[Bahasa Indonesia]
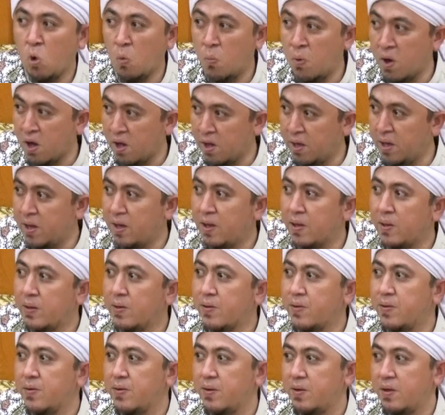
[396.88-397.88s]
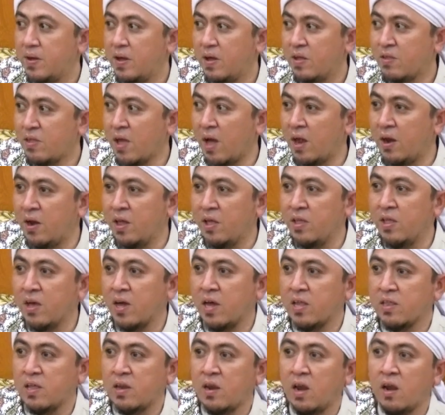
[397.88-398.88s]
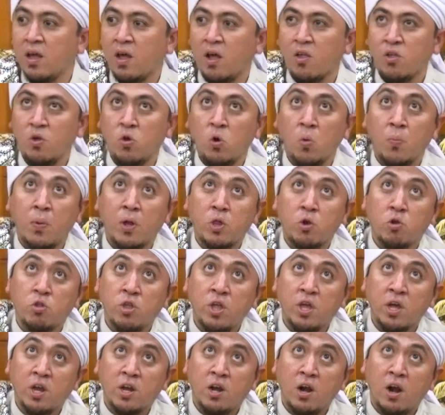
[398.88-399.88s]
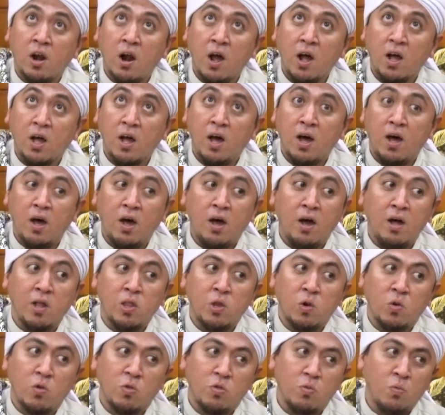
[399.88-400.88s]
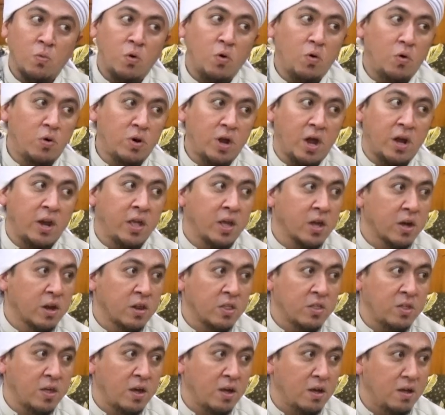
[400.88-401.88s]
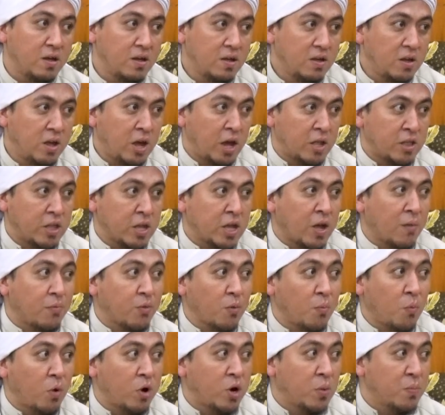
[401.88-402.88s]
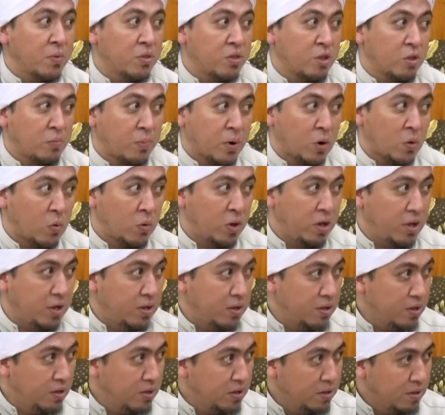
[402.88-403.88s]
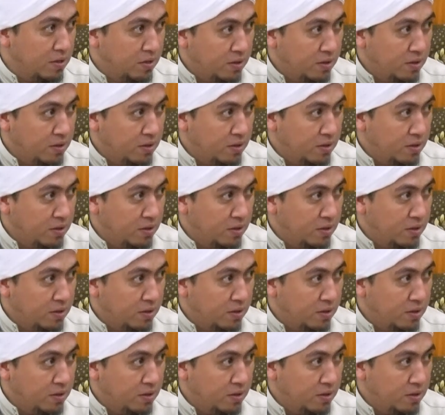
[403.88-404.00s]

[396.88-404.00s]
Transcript: Coba ya, seandainya kita tidak dikasih lupa terus ingat neraka terus, oh tidak ada yang kerja, iktikaf semua di masjid penuh ya.